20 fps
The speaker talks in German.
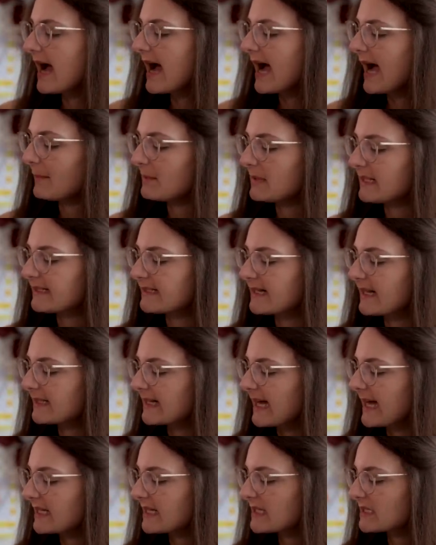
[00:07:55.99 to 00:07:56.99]
habe ich da
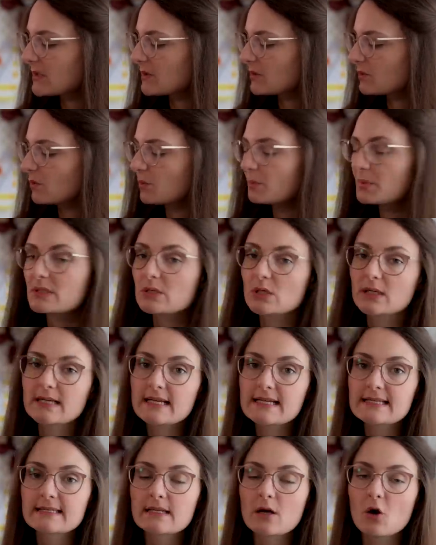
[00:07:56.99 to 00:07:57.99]
gar nicht so
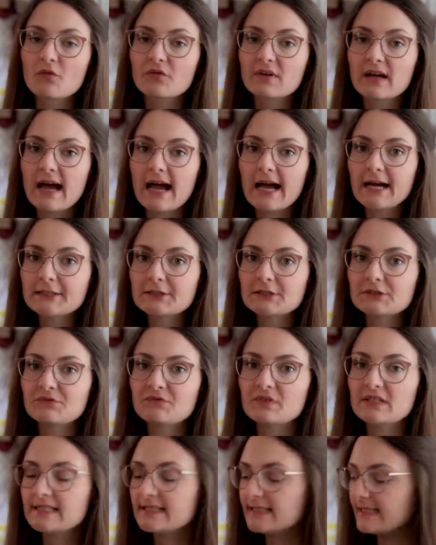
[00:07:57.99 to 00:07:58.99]
besonders darauf geachtet,
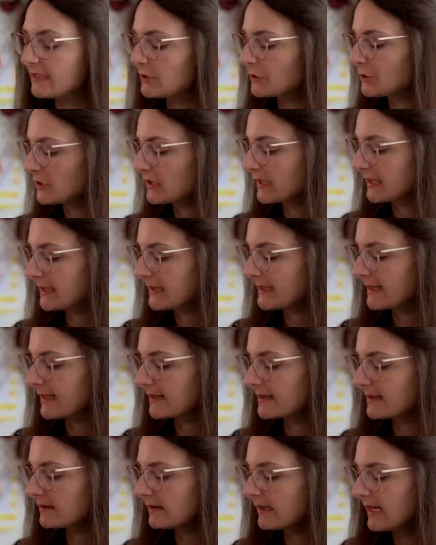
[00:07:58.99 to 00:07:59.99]
wie ich die gestrickt
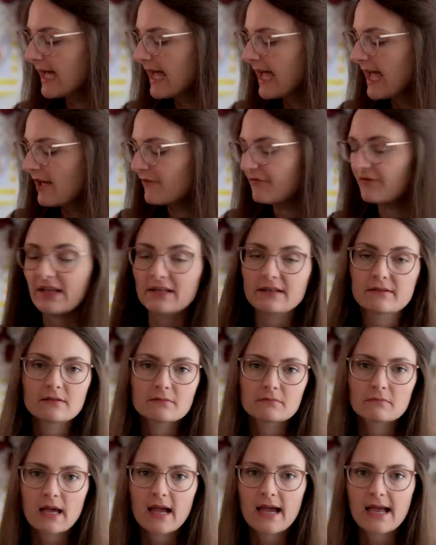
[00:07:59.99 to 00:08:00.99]
hatte.
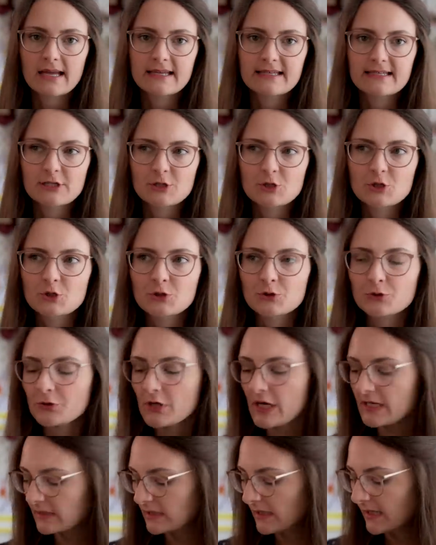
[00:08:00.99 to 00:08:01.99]
Wenn einen das
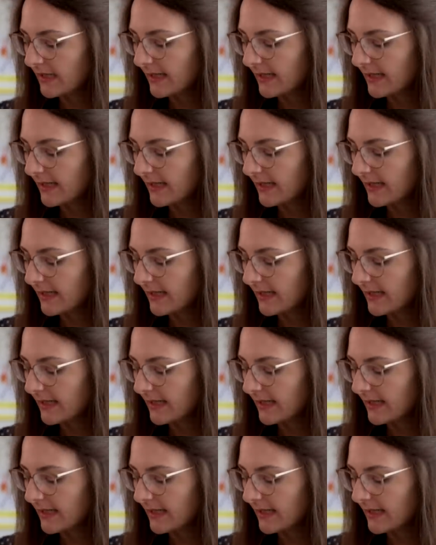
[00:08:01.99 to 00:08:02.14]
stört,